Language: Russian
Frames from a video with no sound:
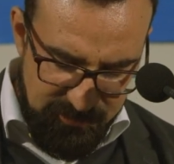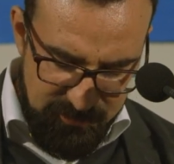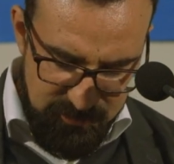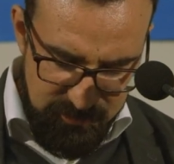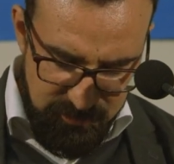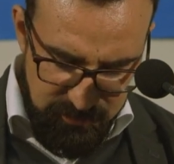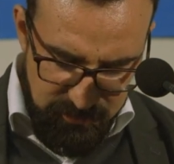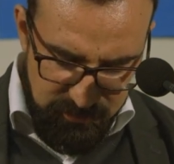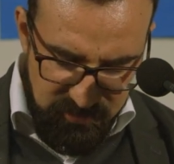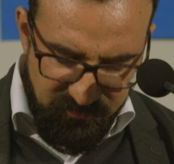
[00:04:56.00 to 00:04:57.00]
по поводу
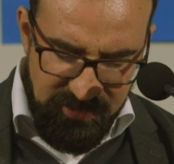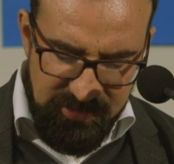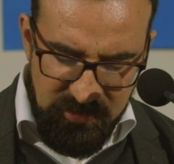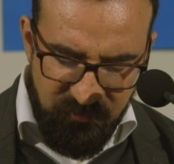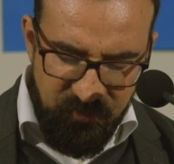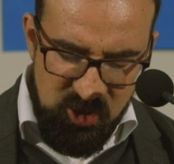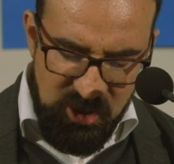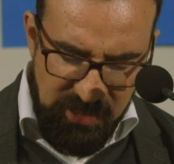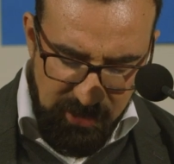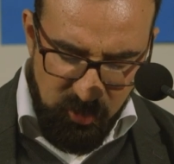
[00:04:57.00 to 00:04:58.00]
того, что
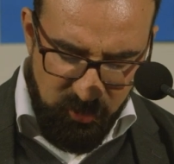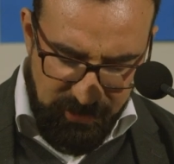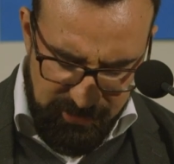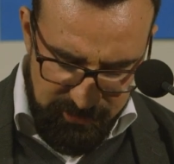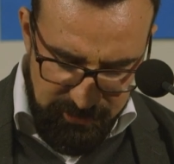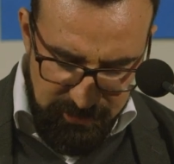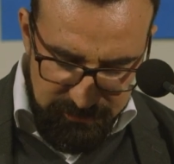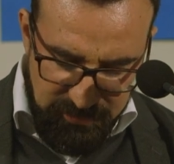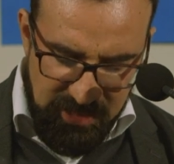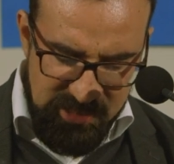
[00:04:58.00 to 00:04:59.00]
истина и что
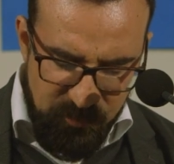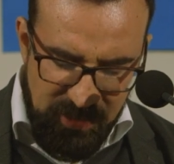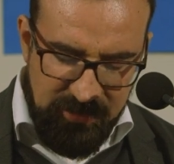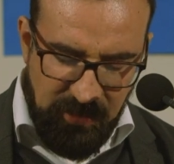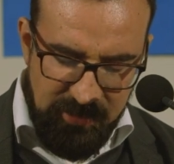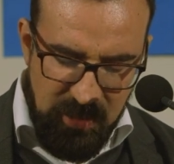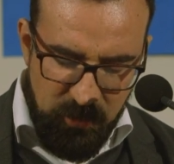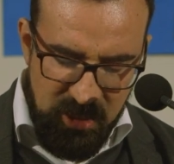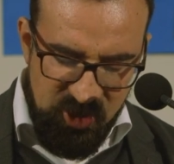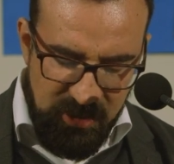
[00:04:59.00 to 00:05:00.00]
такое доброта, зачем
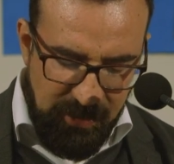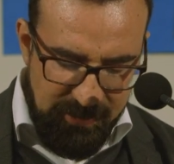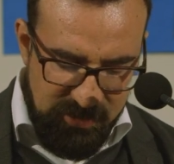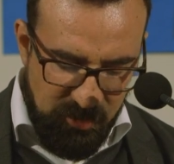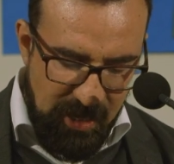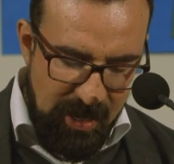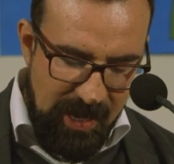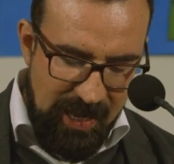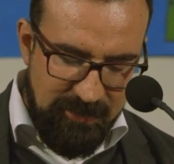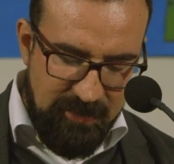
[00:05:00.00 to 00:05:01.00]
вообще жить.
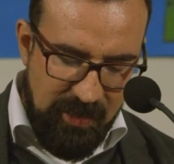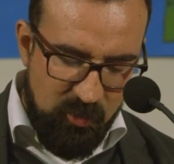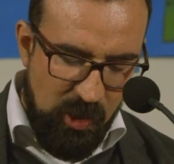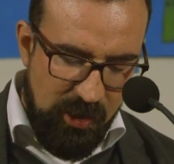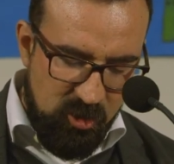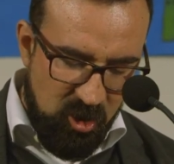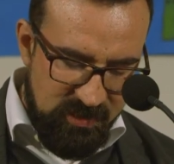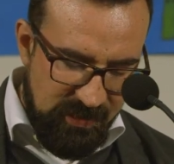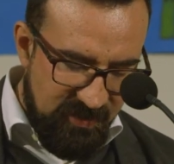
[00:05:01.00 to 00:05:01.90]
Поэтому все